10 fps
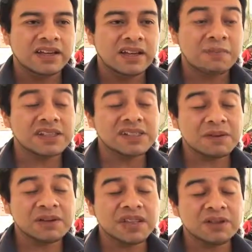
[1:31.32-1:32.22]
y
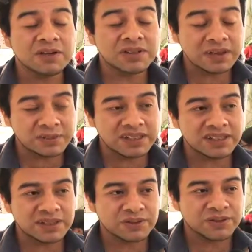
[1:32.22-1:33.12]
precisamente lo que buscamos
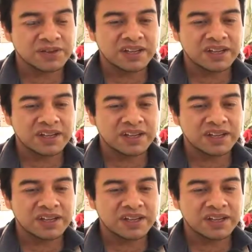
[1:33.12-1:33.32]
es eso,